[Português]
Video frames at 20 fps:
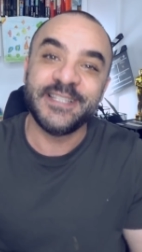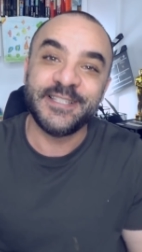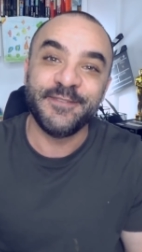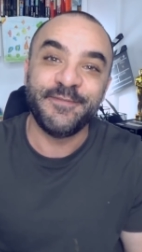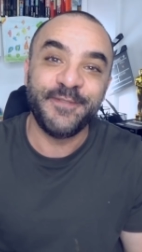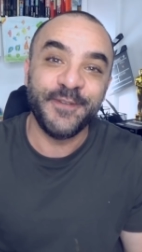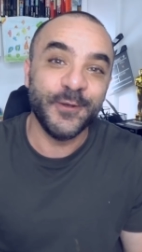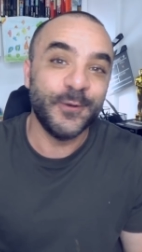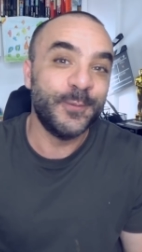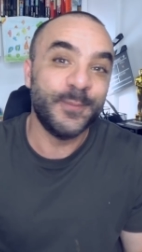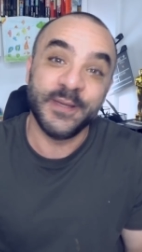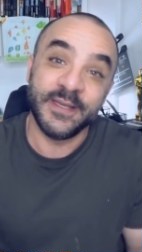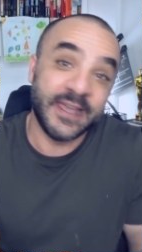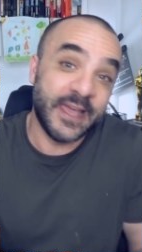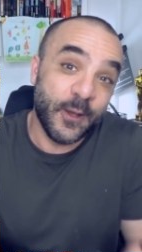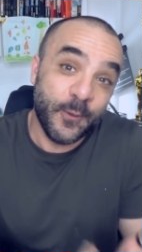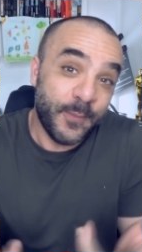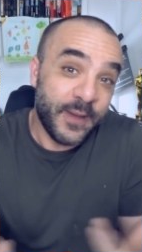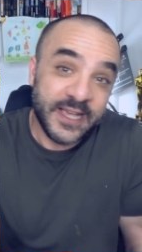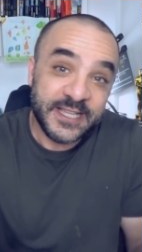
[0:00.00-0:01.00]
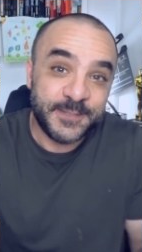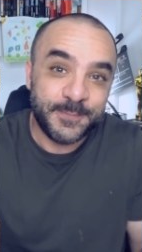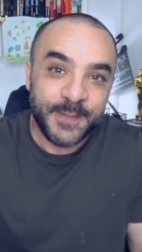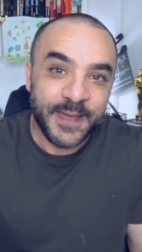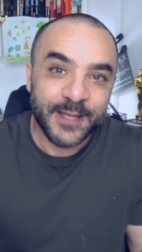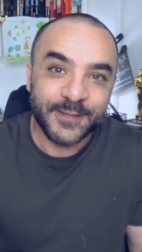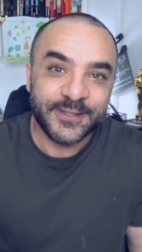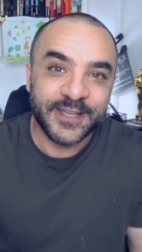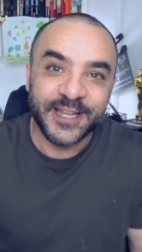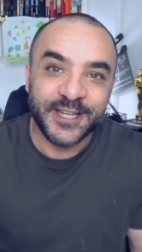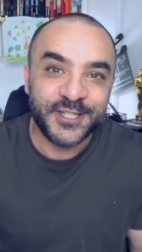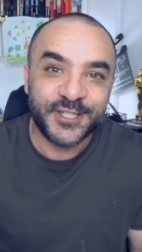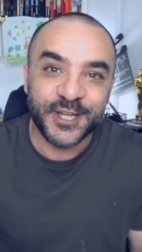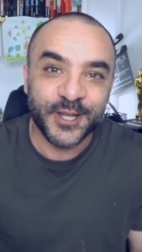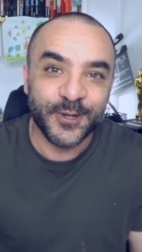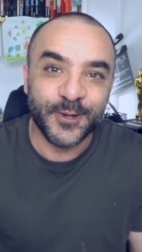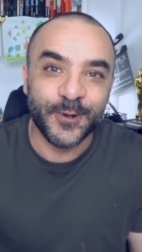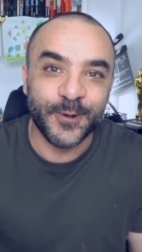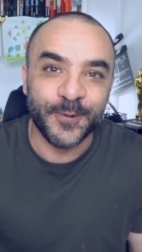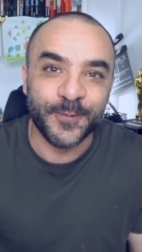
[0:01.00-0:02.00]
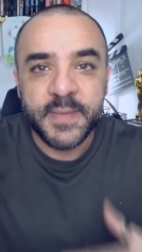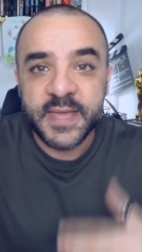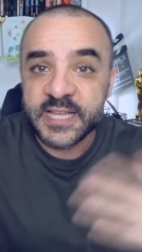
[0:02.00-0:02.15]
desse filme. É o mais perto que ele chegou.